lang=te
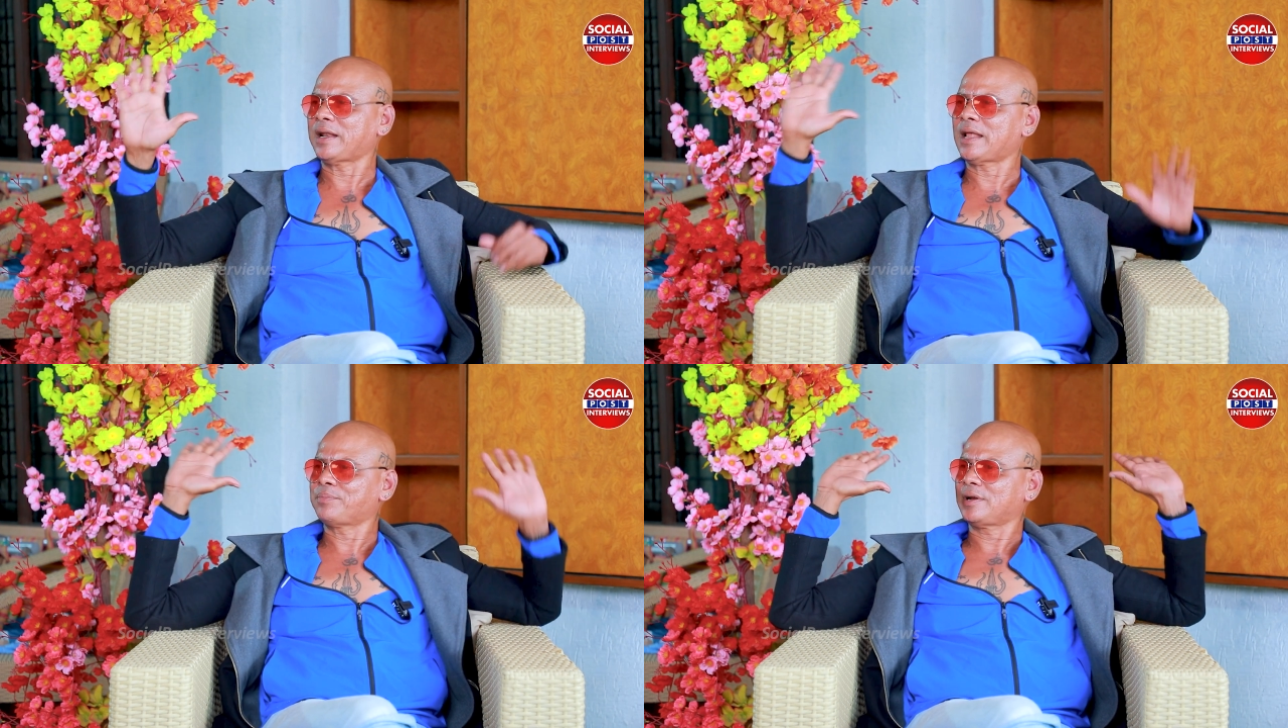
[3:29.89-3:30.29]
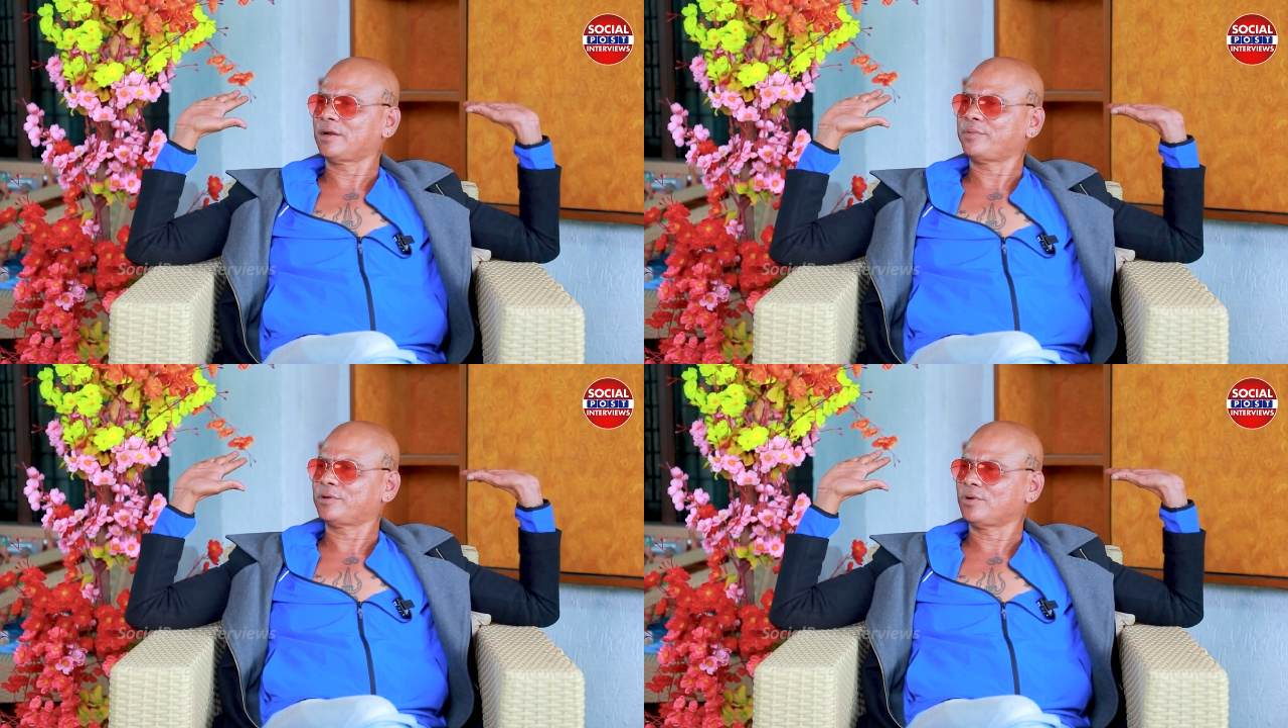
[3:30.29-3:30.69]
పిల్లం
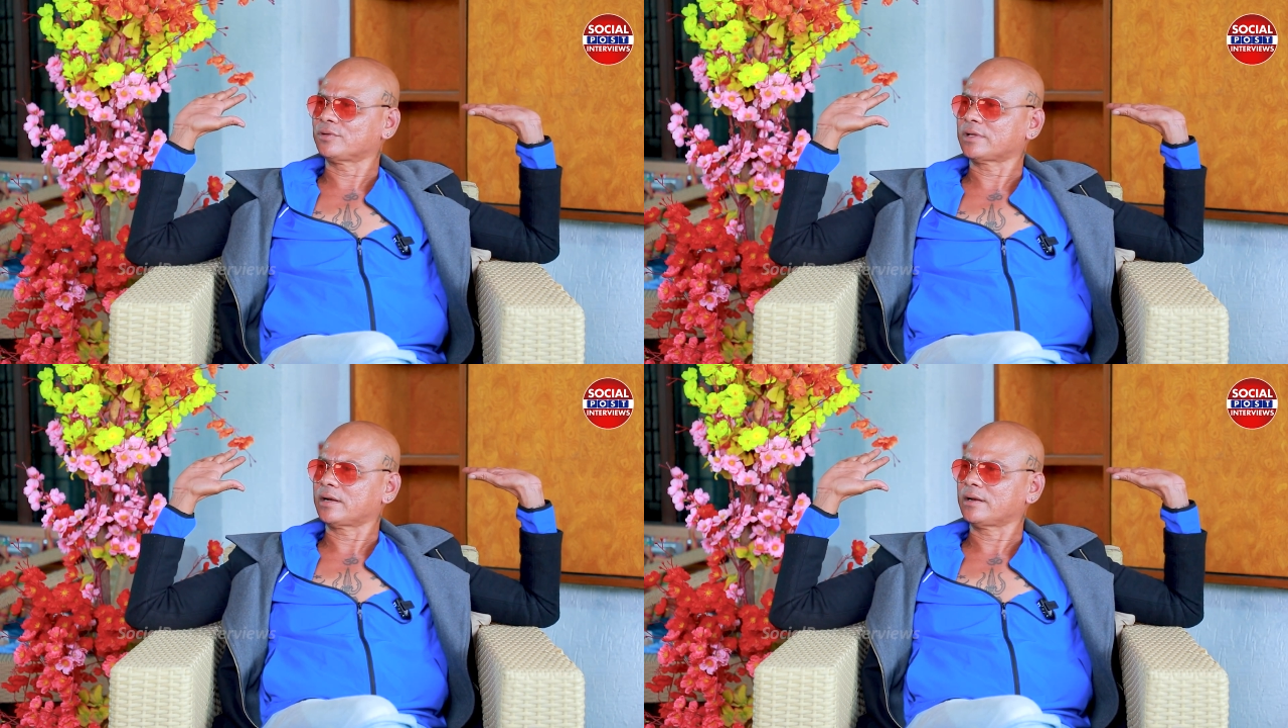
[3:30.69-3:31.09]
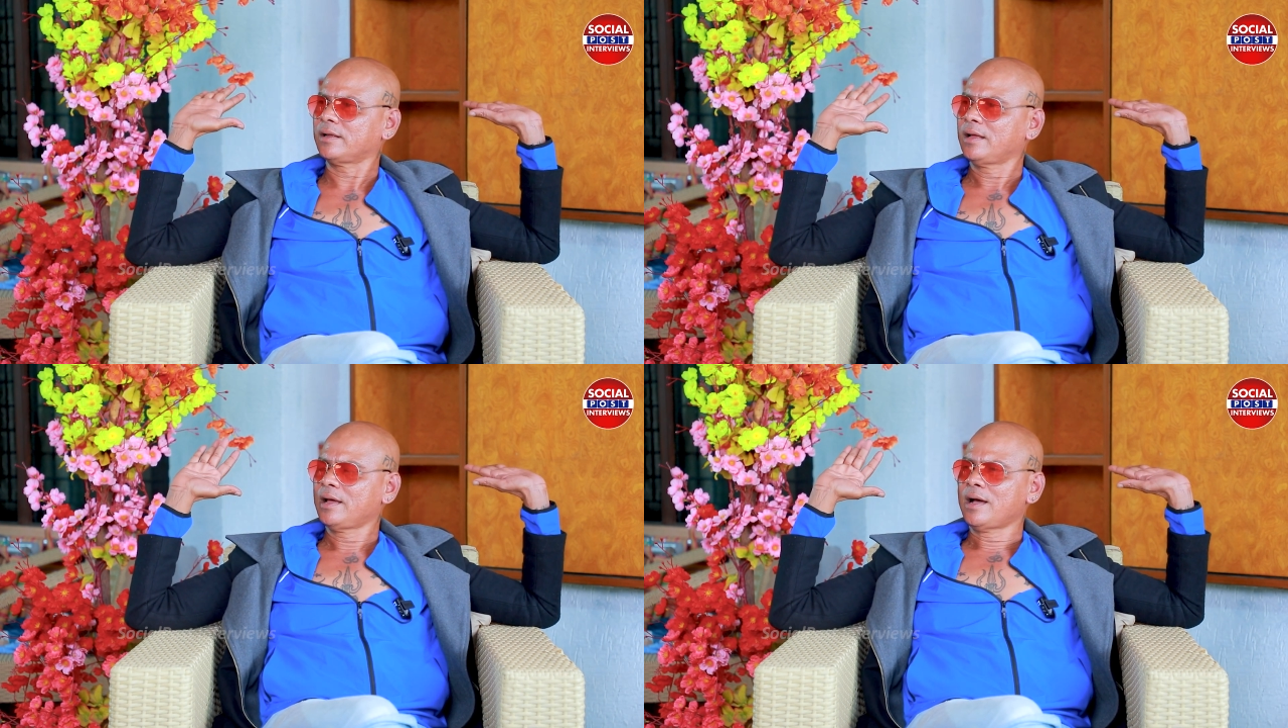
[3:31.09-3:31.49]
పిల్లలు పెట్టుకోండి సార్
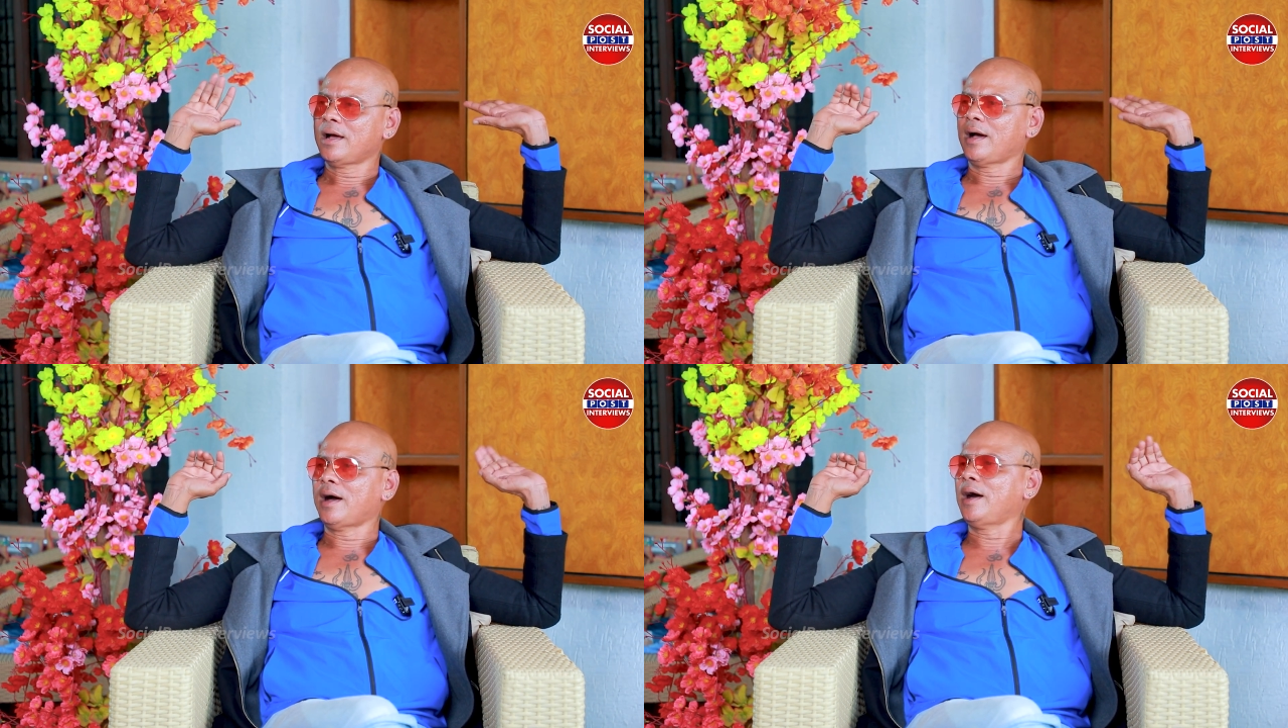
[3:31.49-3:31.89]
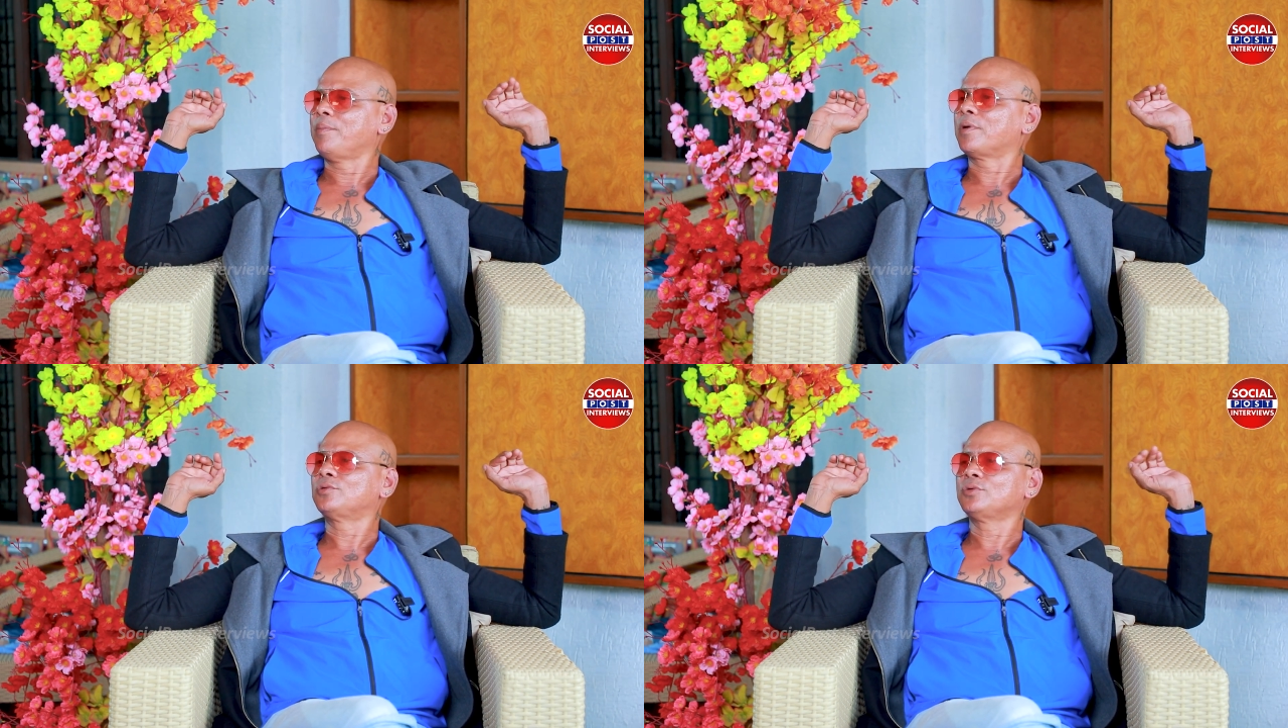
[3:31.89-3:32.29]
ఆ
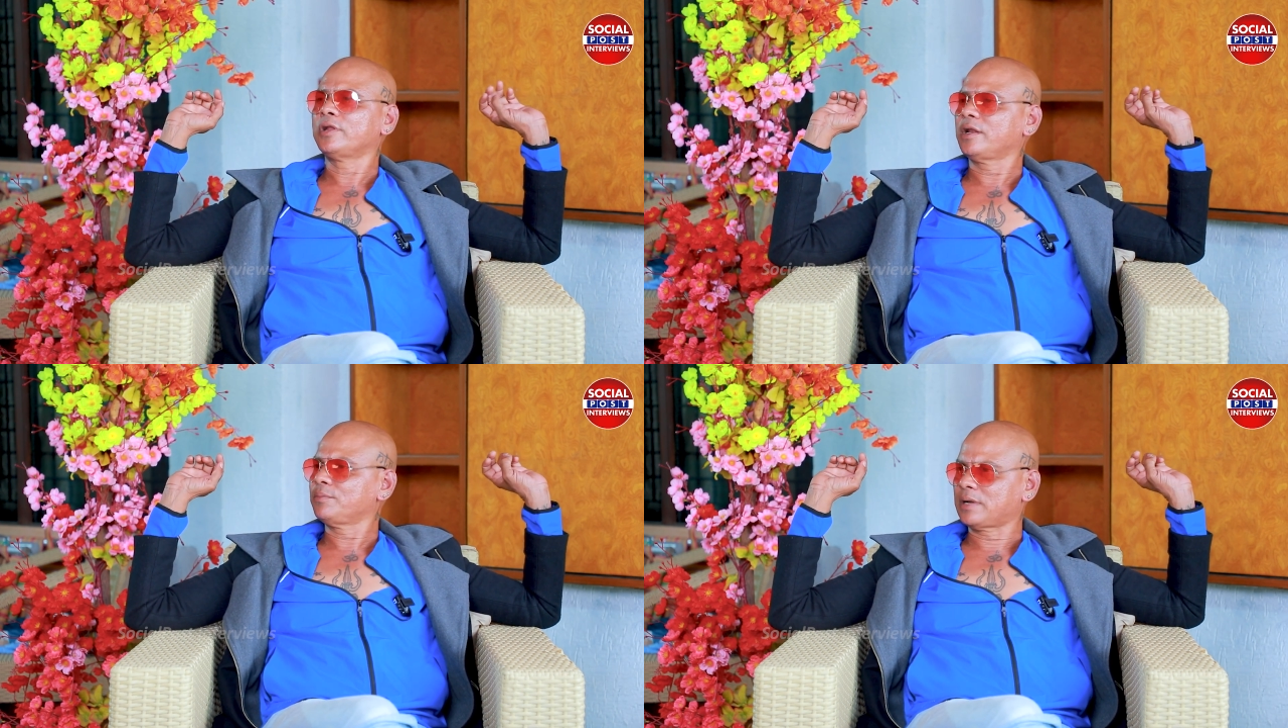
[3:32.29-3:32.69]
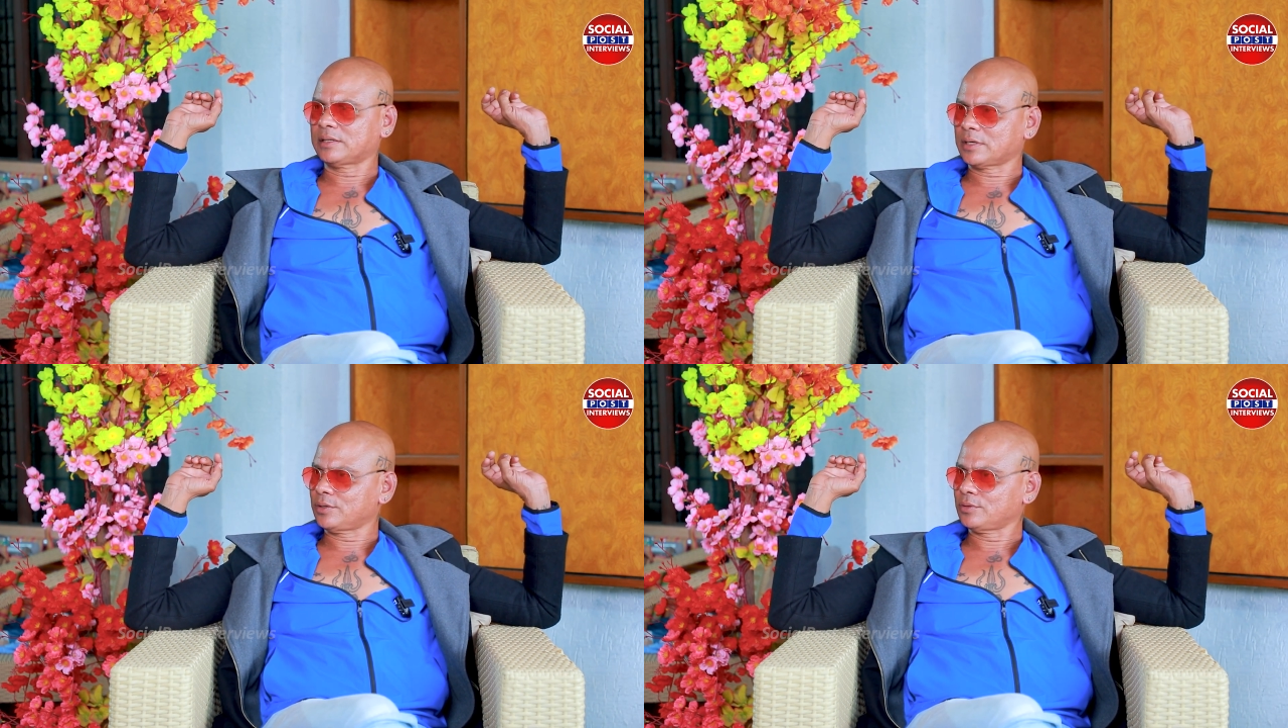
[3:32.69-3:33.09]
బ్రతుకు నేను
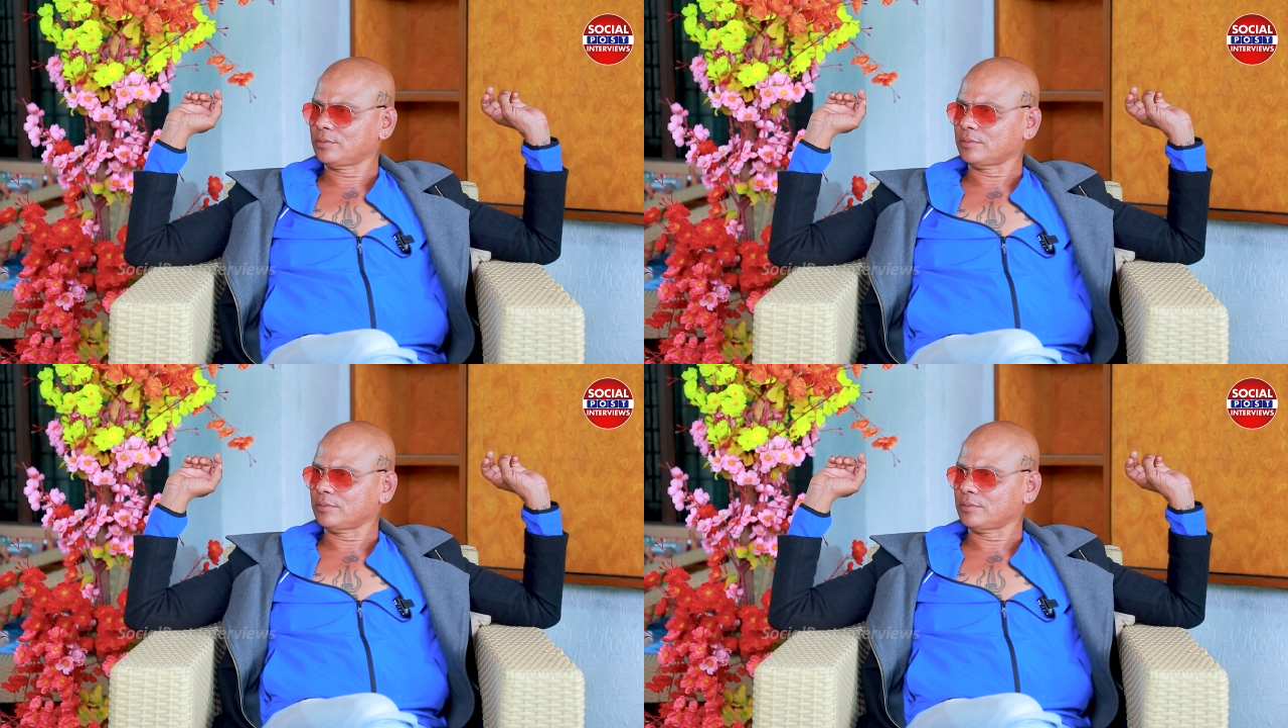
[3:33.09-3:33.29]
బ్రతకను